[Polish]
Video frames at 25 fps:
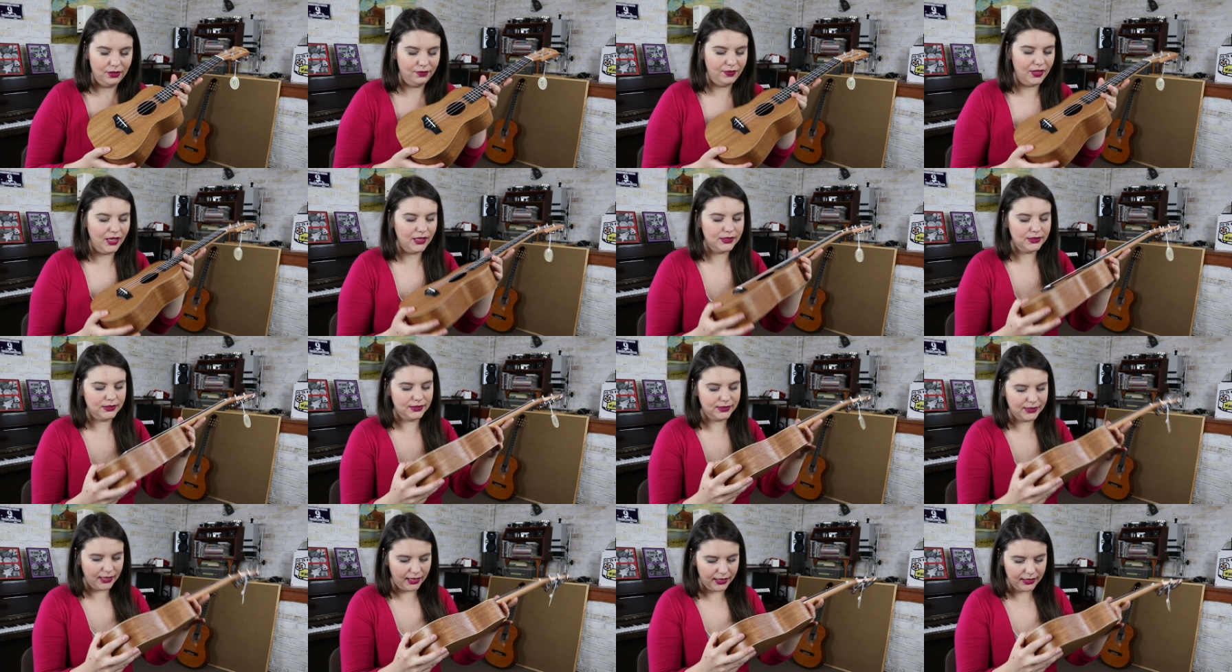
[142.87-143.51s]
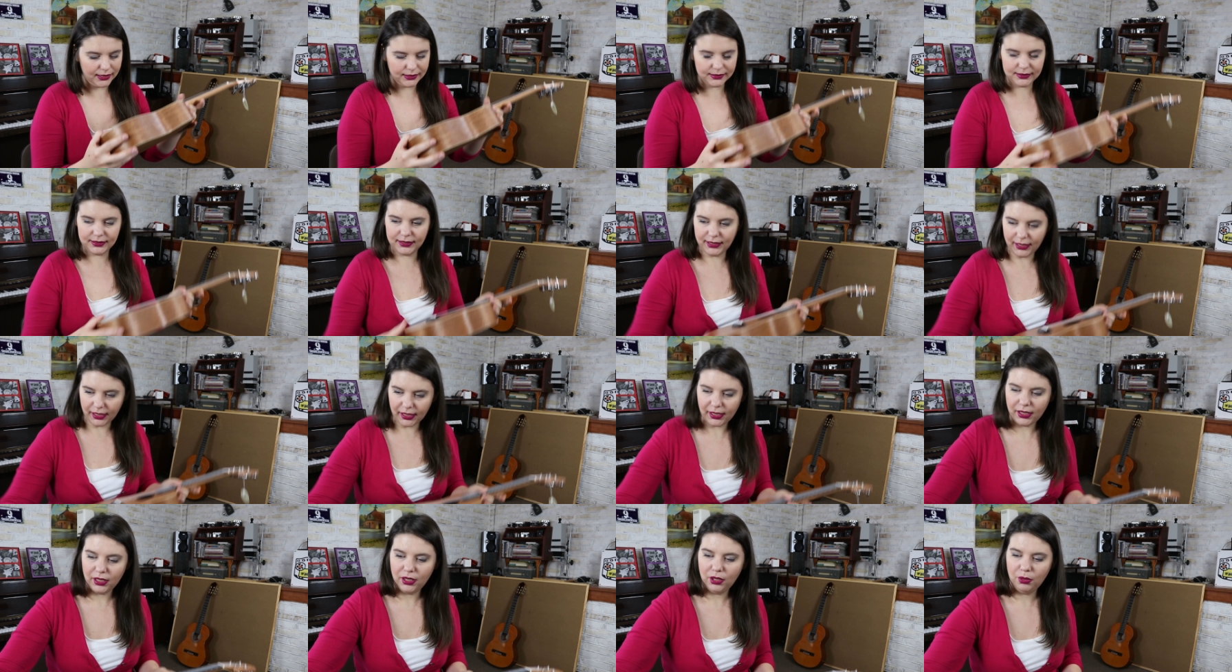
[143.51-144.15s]
Więc teraz
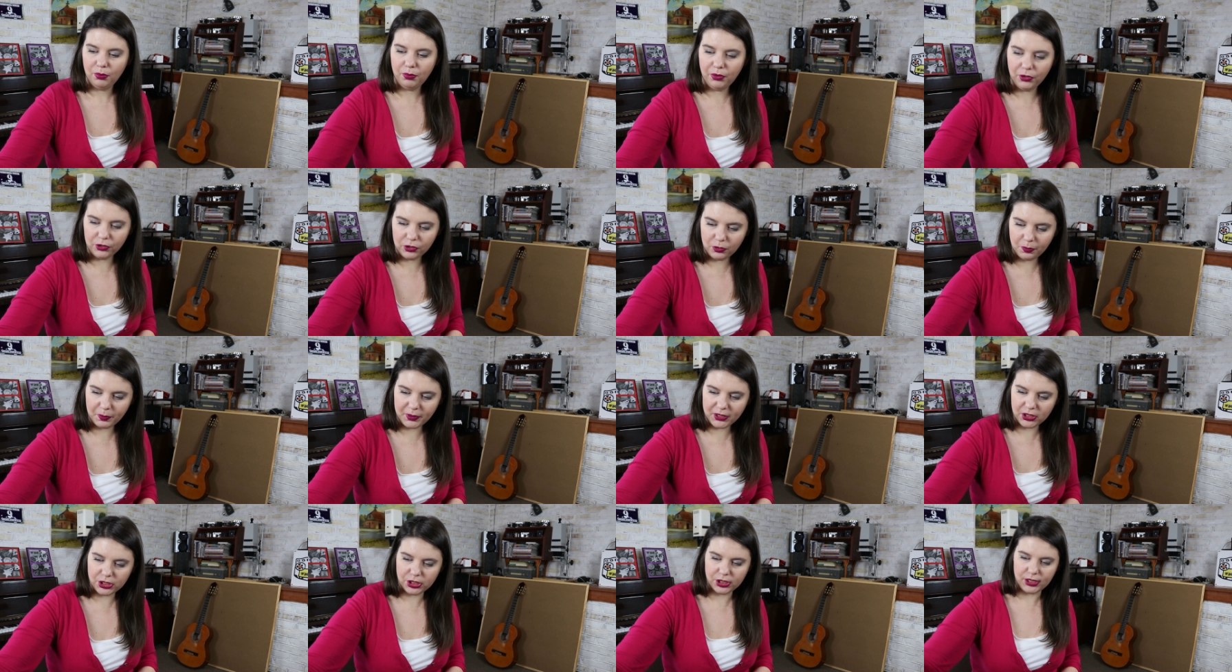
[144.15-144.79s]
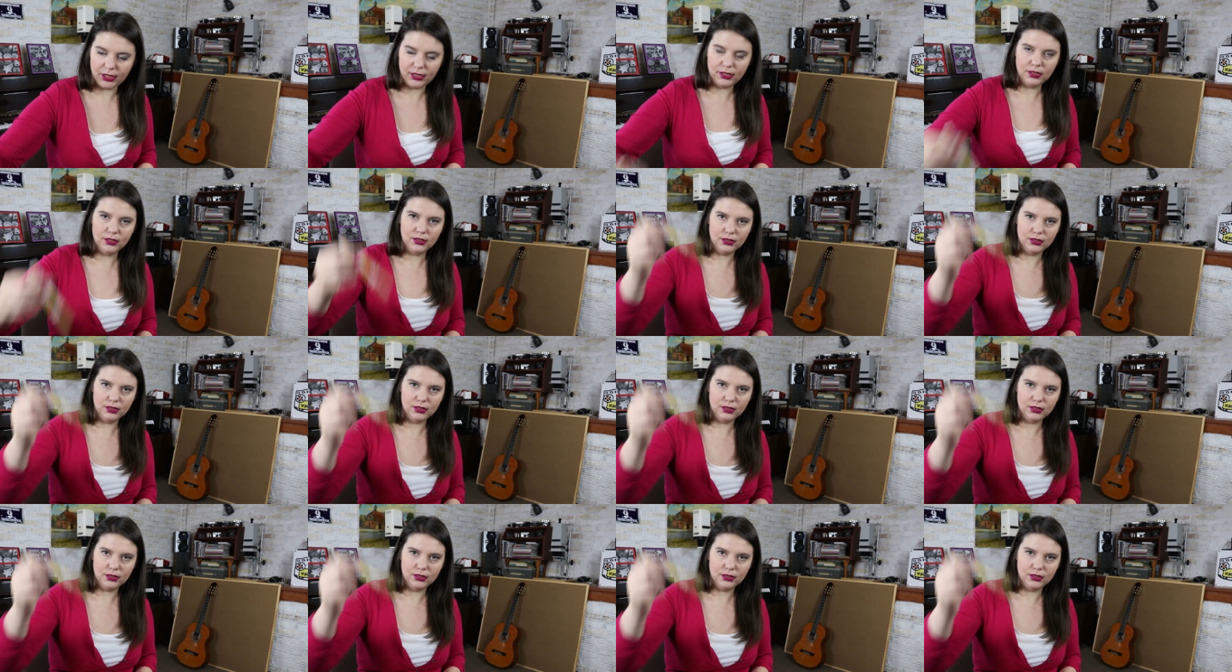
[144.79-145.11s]
je podpiszę.